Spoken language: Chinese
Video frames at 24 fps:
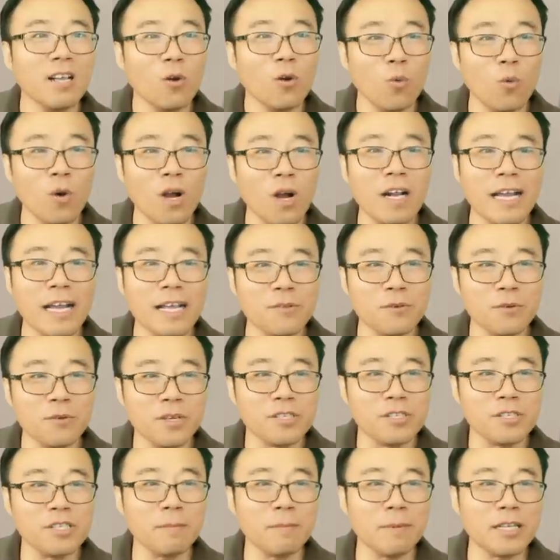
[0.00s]
我感觉
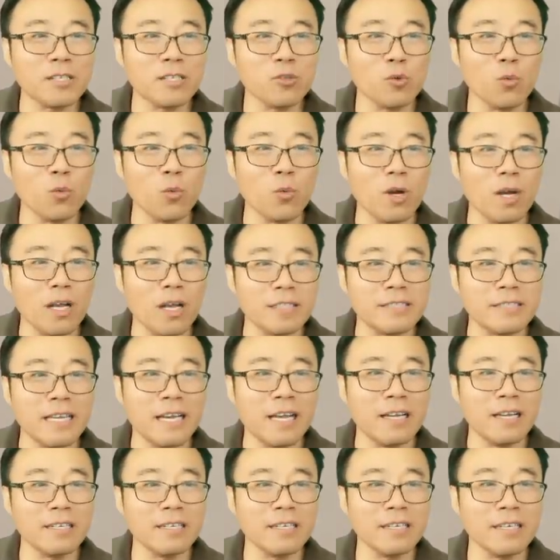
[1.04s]
起码就我
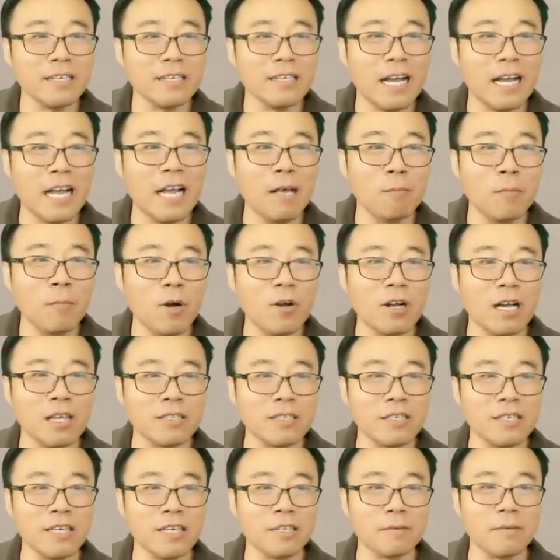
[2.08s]
讲这个汉堡港
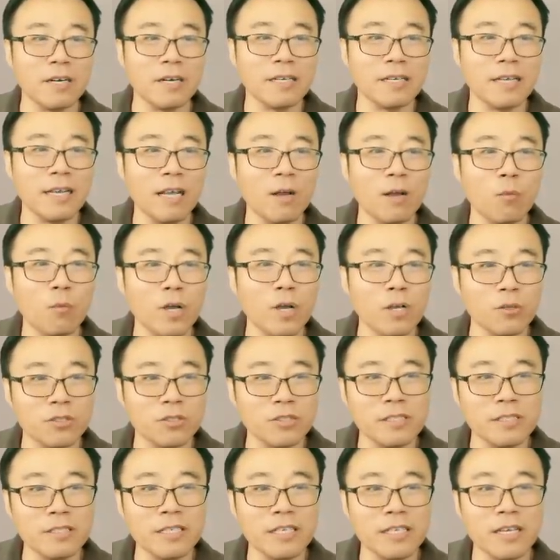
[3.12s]
的这里边，你看我有
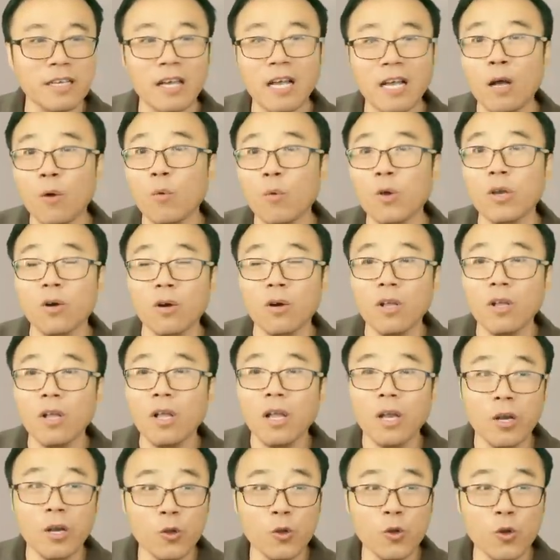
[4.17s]
CC 啊，我有
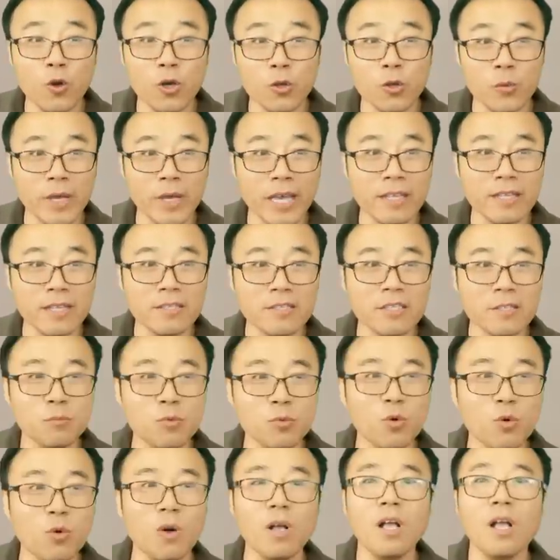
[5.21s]
六个语言的字
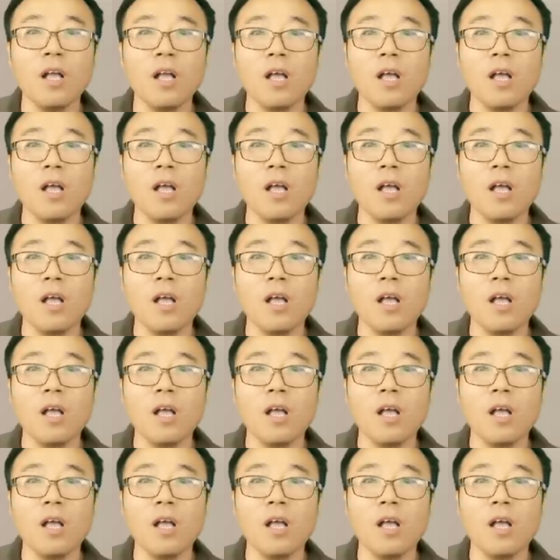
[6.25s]
幕，